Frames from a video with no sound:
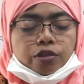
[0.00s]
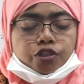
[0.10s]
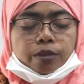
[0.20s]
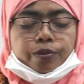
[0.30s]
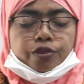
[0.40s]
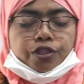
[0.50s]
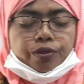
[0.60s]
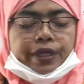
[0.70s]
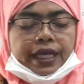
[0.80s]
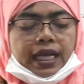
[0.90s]
সবুজ
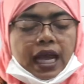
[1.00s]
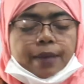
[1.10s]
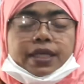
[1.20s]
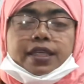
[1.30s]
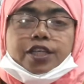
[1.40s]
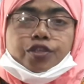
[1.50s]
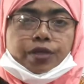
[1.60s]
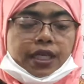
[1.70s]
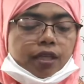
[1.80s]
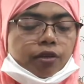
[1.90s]
হয়ে আমাদের
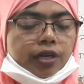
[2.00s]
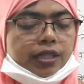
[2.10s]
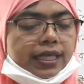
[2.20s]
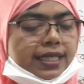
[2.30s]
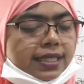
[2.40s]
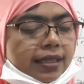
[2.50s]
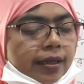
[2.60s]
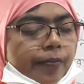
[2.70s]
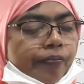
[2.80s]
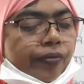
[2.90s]
চোখে ধরা দিয়েছে
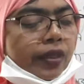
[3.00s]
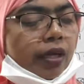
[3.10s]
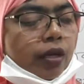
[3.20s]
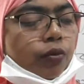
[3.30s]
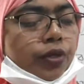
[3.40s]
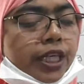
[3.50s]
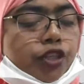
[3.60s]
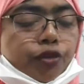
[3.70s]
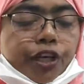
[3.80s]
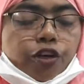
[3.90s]
উটের
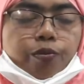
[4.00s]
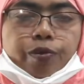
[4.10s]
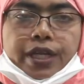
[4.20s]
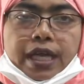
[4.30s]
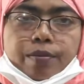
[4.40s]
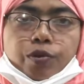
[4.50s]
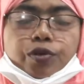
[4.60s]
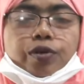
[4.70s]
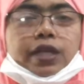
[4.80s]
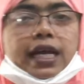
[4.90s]
চোখের ওপরে
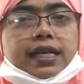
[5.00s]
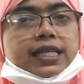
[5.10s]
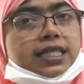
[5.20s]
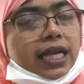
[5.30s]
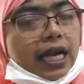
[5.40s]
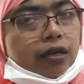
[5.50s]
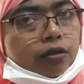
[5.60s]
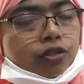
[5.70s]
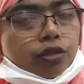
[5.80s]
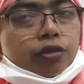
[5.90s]
মোটর গাড়ির সেই
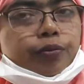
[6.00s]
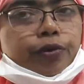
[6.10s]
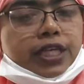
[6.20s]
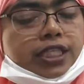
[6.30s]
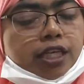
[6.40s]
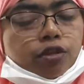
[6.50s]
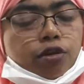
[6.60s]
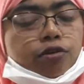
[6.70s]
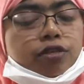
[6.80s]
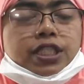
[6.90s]
আলো যখন পড়েছে
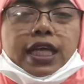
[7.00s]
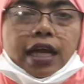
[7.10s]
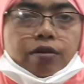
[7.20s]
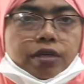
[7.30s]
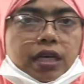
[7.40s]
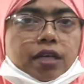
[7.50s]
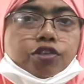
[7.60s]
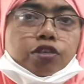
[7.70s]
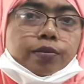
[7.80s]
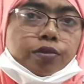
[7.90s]
তখন সেই আলোটা
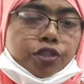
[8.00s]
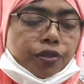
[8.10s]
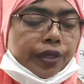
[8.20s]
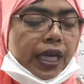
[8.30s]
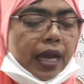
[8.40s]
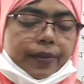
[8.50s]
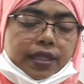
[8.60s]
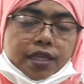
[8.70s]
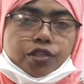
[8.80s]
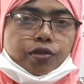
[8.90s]
সবুজ হয়ে
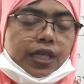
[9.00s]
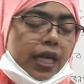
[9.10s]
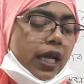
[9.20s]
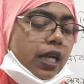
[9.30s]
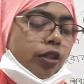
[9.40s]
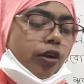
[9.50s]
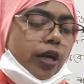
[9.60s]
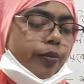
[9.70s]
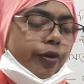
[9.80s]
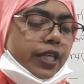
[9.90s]
আমাদের চোখে
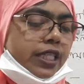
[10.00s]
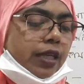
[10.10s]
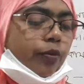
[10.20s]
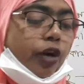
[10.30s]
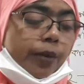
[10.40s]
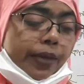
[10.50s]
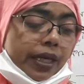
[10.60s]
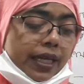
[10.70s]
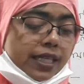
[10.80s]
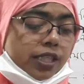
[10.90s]
ধরা পড়েছে ভয় পেয়ে
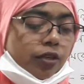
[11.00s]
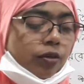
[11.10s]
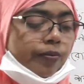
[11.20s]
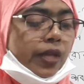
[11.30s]
গিয়েছিল